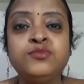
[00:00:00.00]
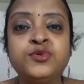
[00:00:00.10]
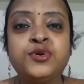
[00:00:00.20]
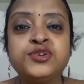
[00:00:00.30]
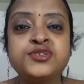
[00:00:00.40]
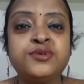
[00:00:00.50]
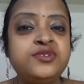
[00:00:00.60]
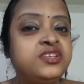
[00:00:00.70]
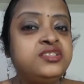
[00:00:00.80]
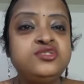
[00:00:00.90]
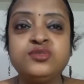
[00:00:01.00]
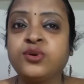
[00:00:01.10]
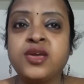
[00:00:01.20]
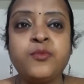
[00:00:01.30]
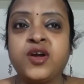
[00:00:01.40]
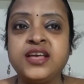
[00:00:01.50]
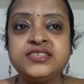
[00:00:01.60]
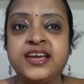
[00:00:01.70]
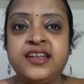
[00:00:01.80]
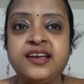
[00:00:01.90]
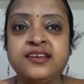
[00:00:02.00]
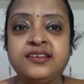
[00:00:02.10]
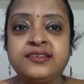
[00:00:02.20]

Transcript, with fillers: মুখোশ কোনোদিন চোখে পড়া যায় না